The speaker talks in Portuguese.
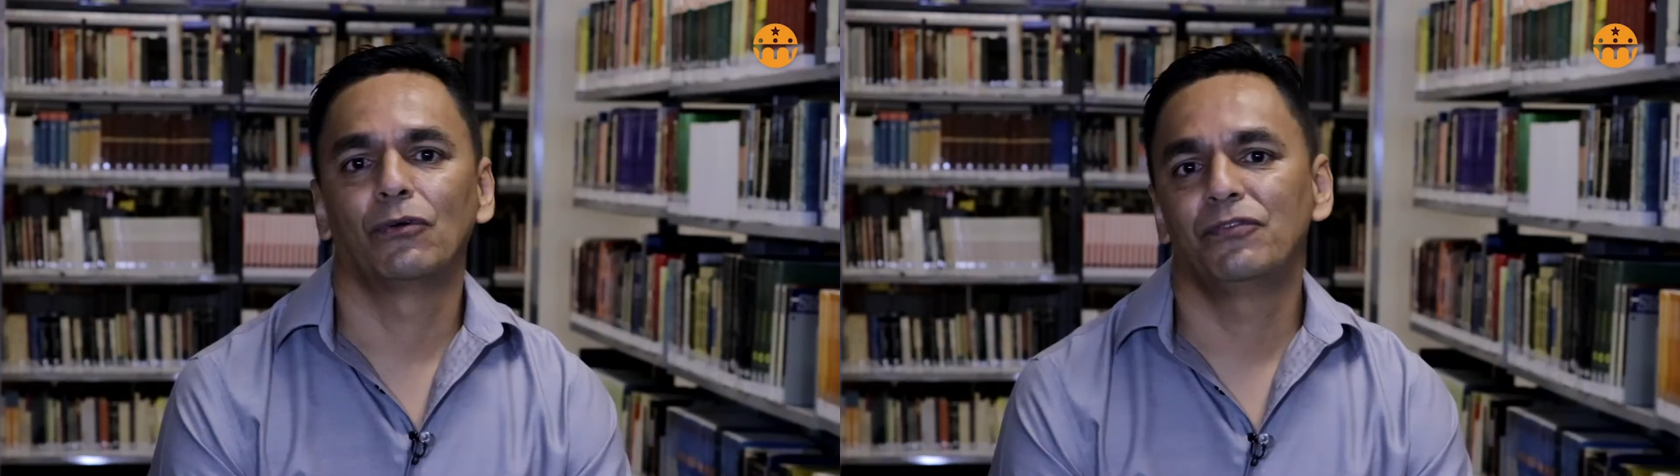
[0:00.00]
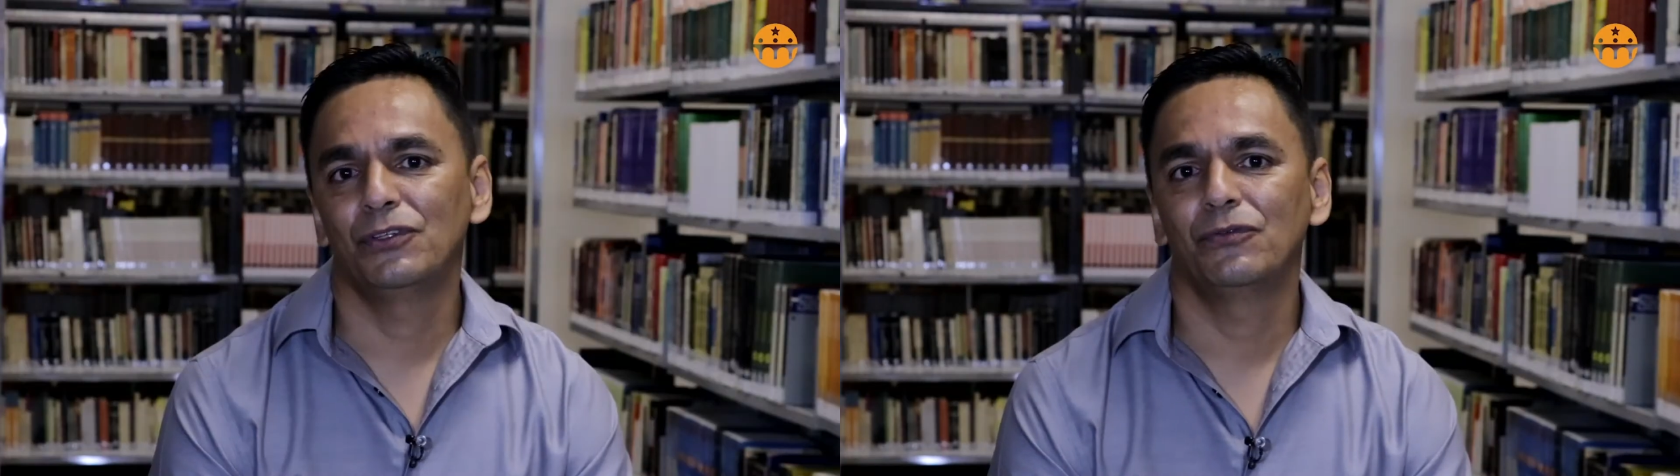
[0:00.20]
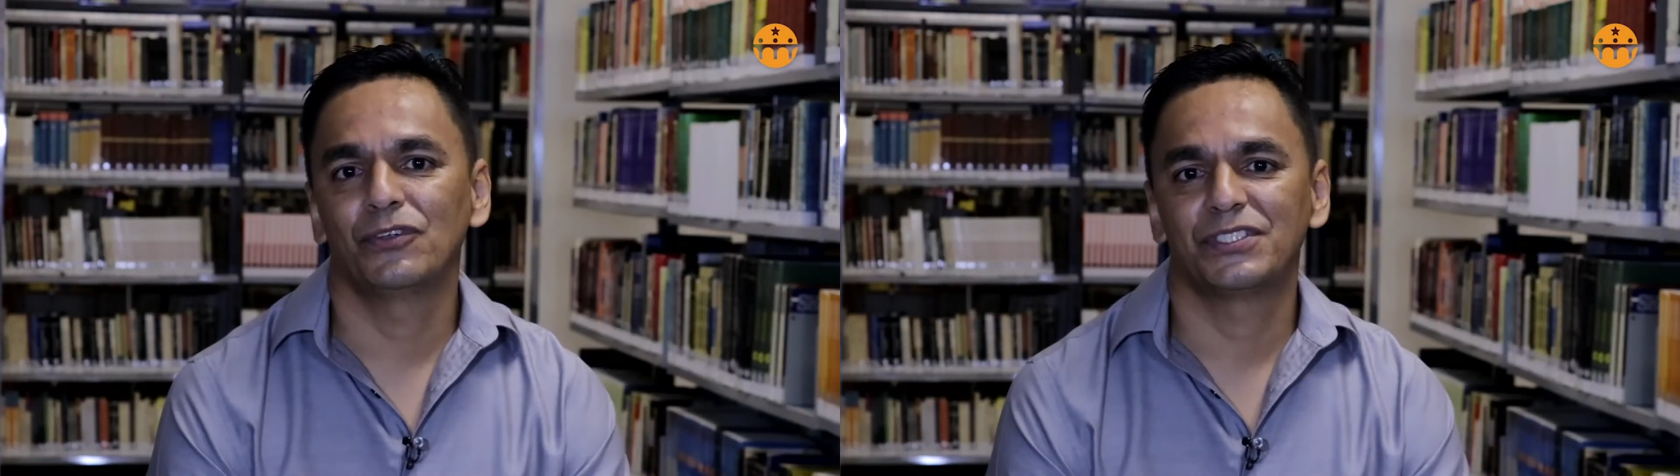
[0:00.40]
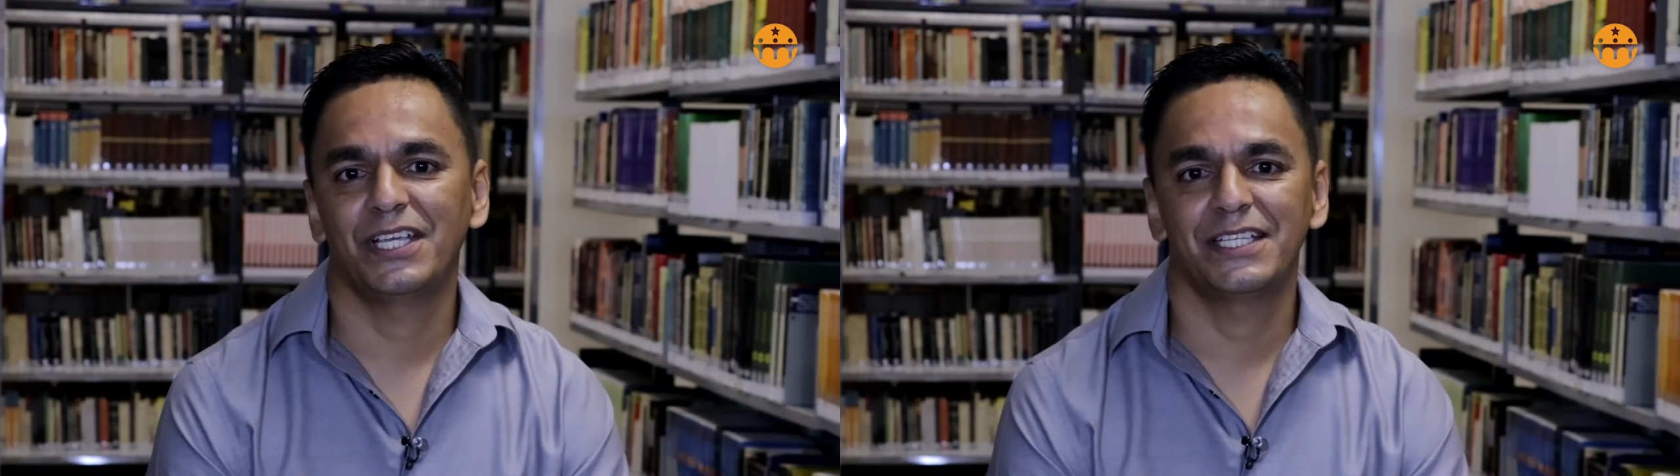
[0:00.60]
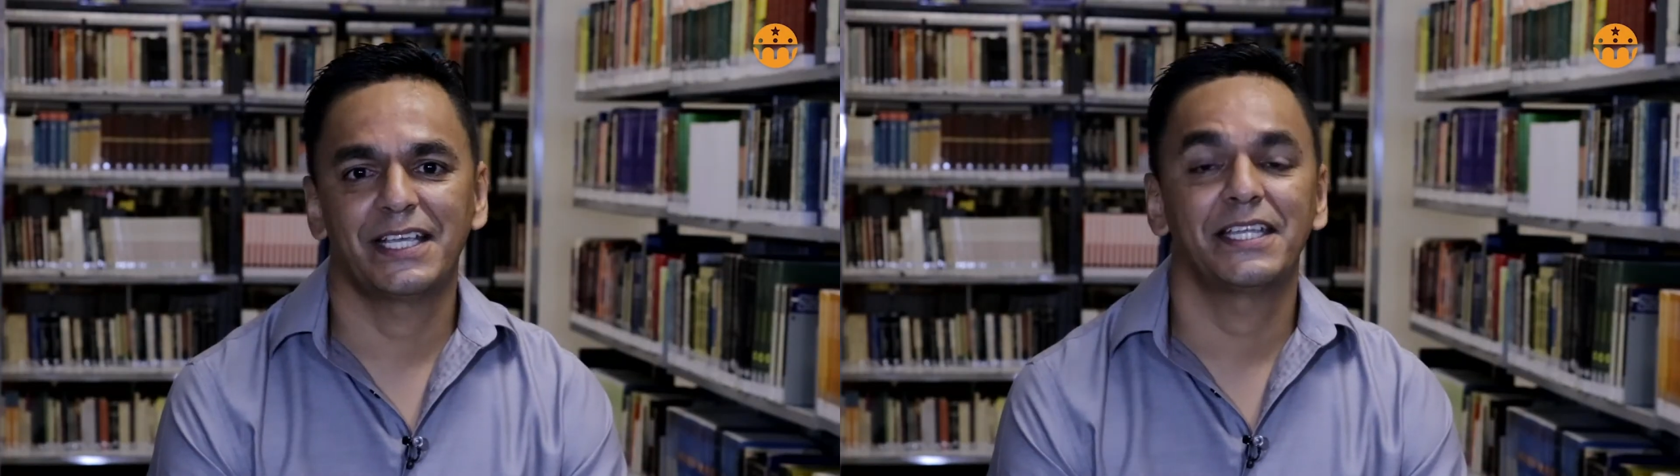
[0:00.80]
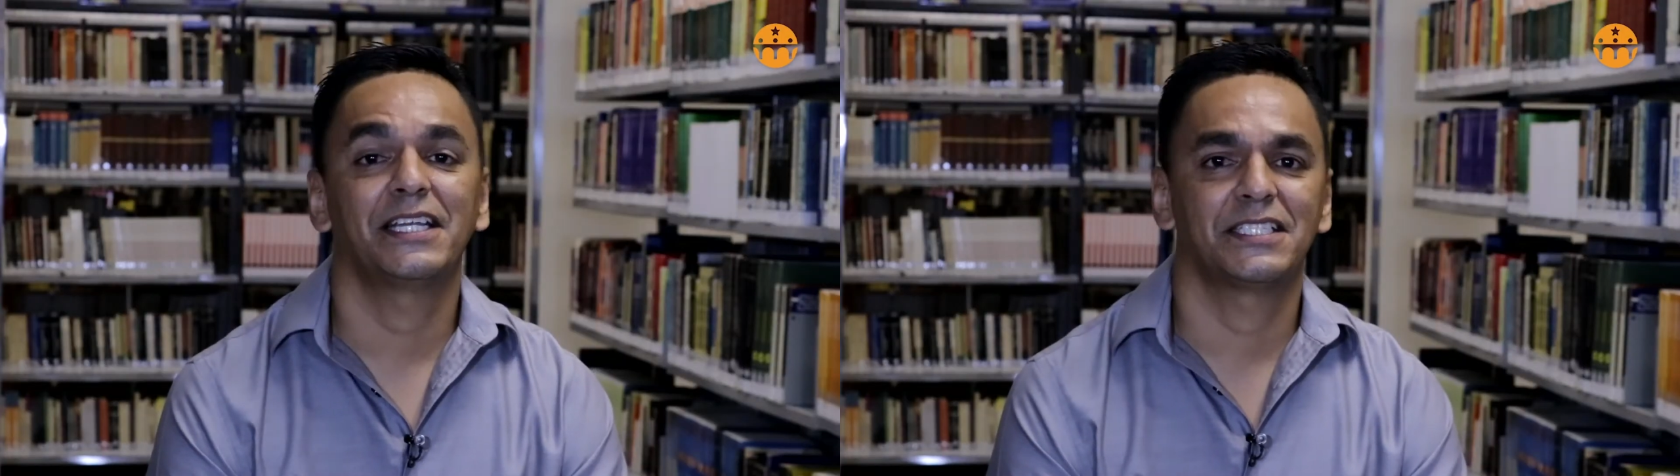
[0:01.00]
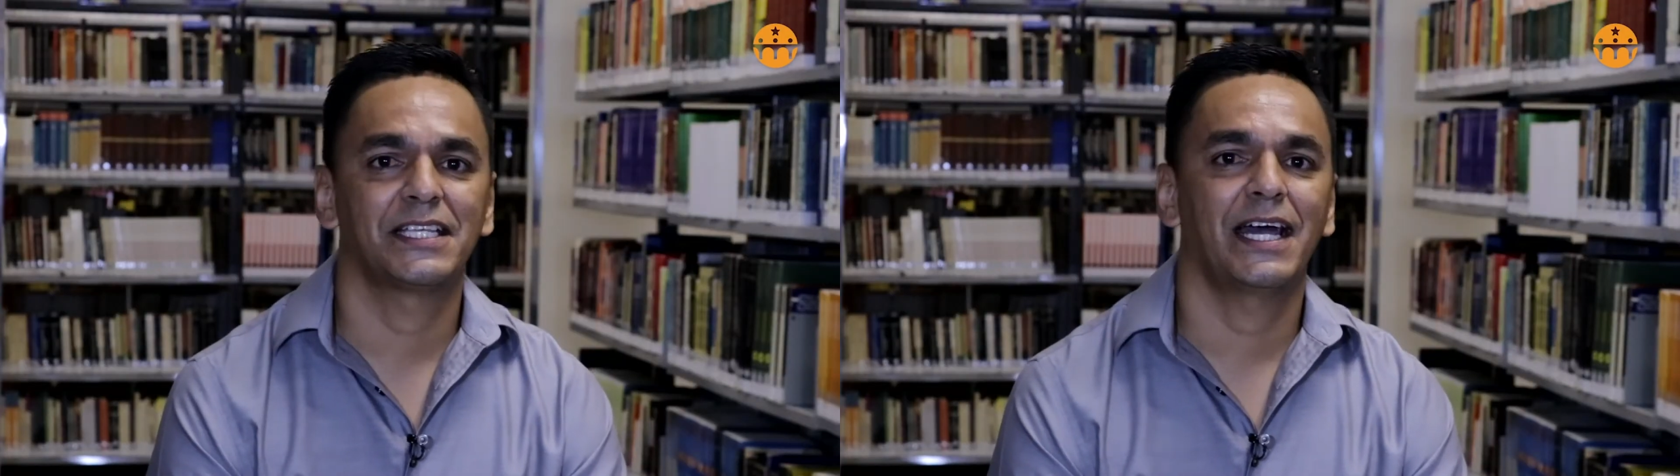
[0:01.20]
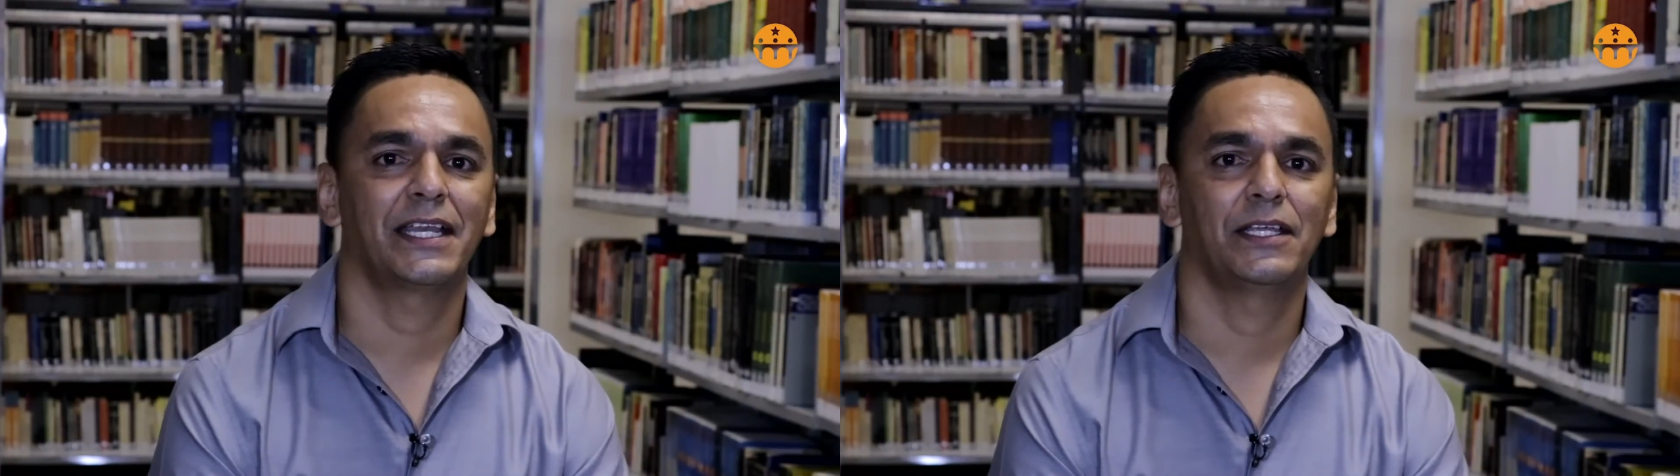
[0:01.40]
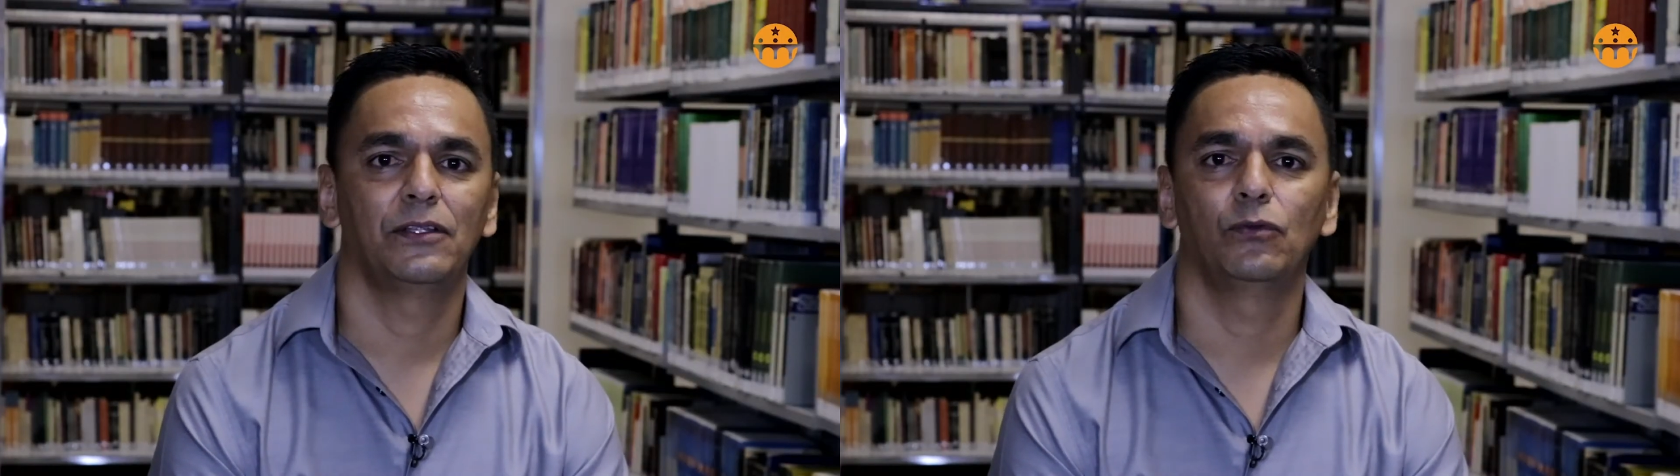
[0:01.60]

Convido vocês a ingressarem